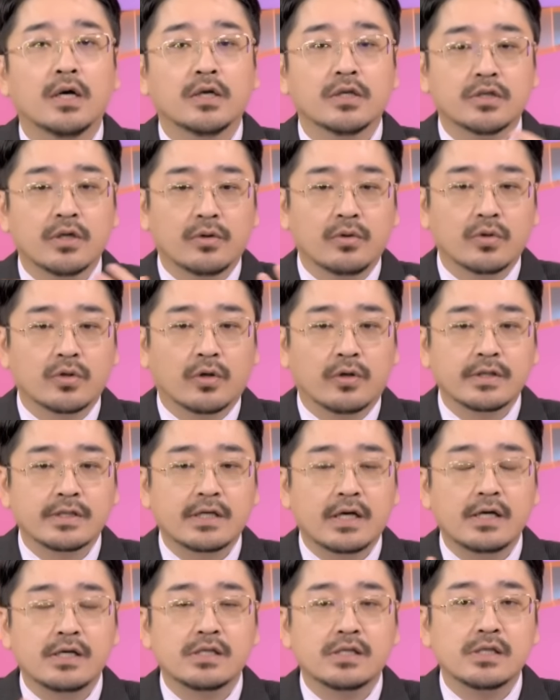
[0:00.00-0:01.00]
就如同
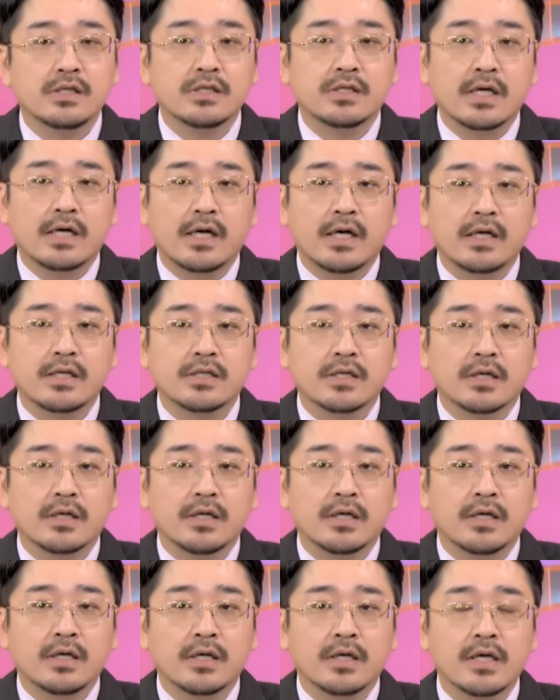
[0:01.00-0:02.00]
上一次在这
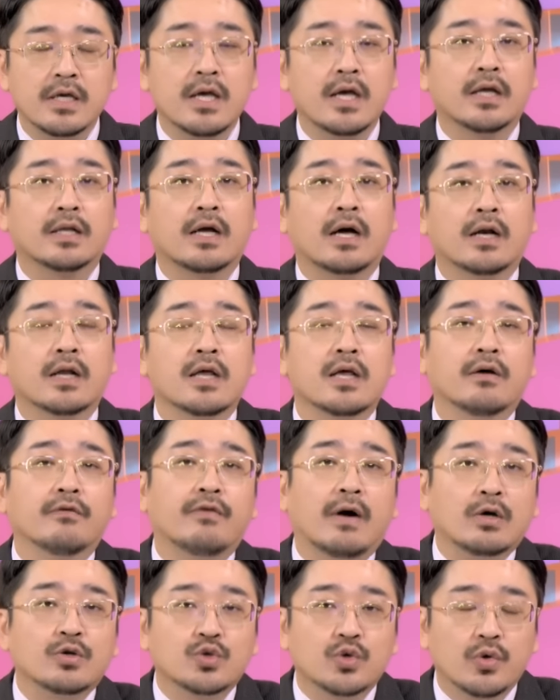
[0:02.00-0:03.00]
个英业达的一个
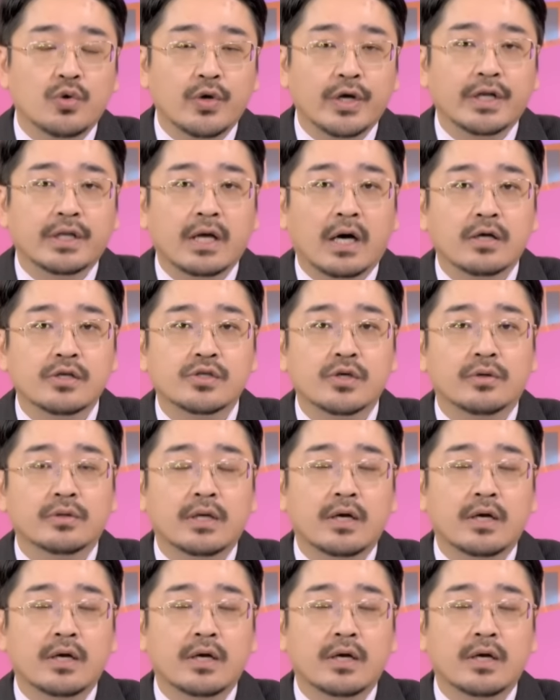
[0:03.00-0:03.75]
法说会当中，